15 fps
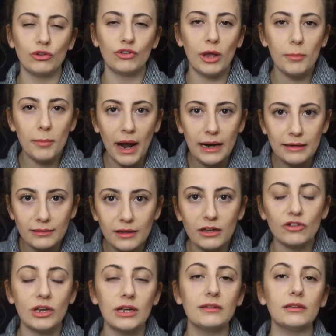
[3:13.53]
Çemberli
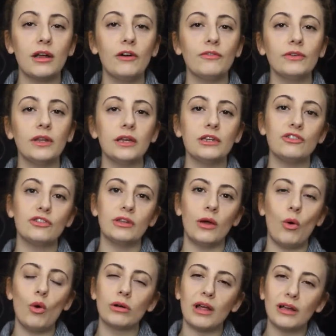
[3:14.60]
taş etrafına işte
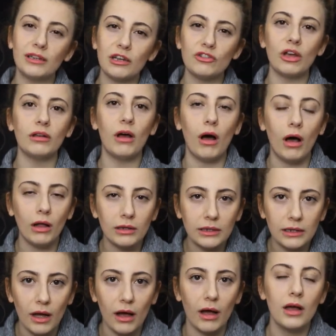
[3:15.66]
oradan geçen
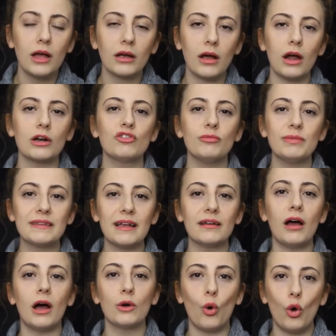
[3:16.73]
halka karşı bir
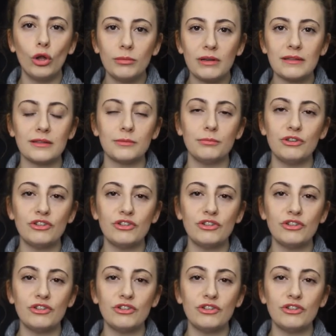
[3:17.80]
zararı olmasın,